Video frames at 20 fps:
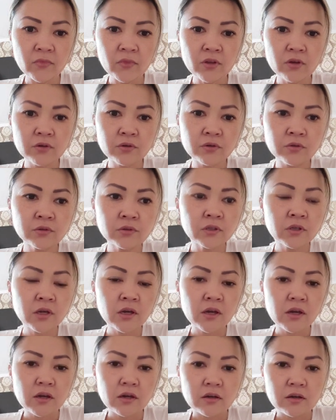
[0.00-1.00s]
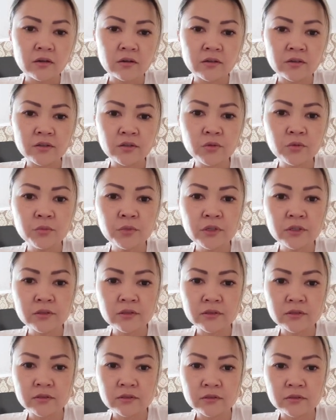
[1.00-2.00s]
он а, не
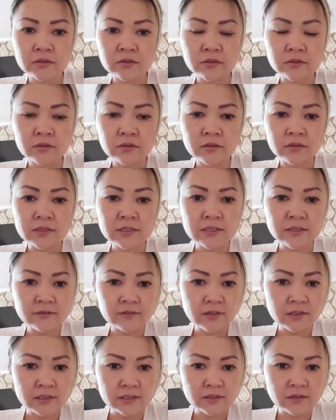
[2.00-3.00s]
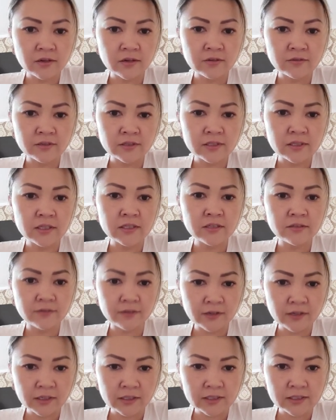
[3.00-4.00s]
умел а, раздеваться, как говорится,
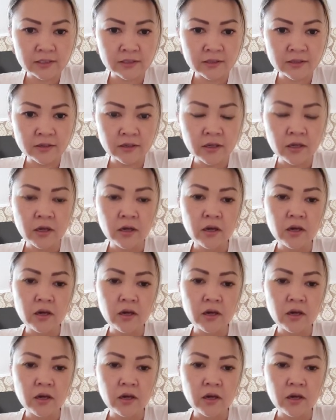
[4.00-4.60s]
одеваться, да,